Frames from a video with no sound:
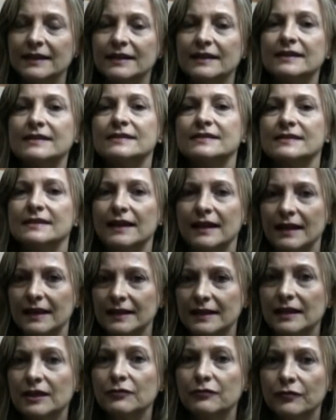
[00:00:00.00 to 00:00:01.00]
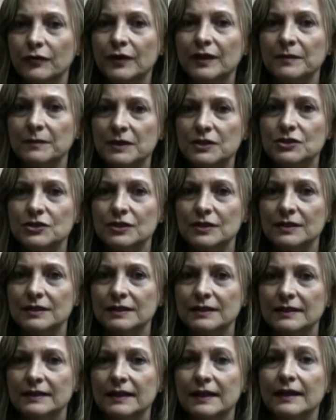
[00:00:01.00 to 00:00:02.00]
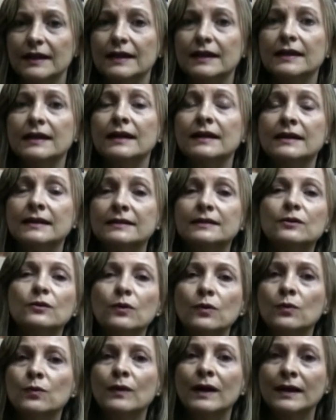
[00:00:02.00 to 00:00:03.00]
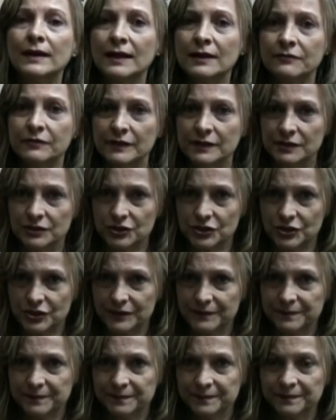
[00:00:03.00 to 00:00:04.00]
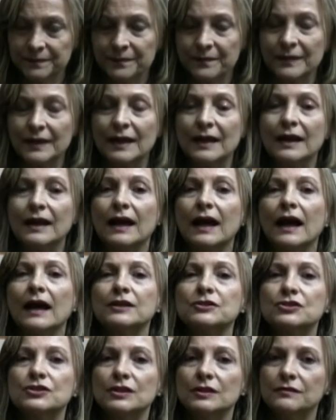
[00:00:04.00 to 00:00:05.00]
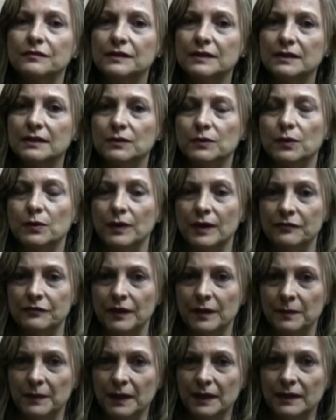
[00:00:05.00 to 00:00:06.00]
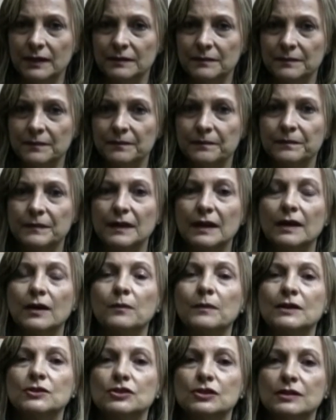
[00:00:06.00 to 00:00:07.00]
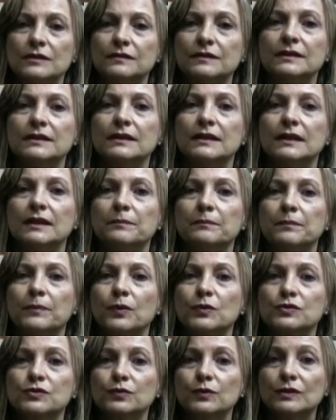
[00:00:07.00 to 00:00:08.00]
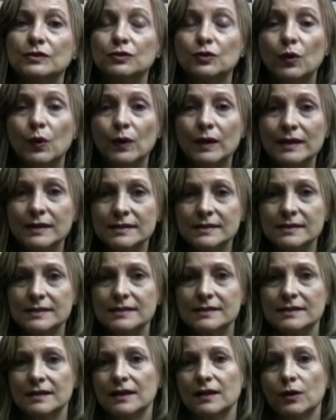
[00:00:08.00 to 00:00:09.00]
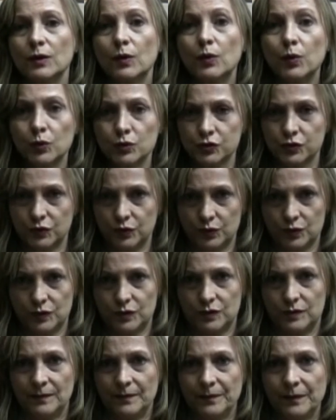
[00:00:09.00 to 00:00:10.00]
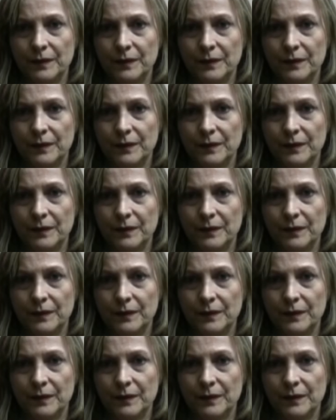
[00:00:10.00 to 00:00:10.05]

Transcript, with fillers: e externa que foi emitida, e ainda com um agravante. A dívida com o FMI é uma dívida que possui dois custos.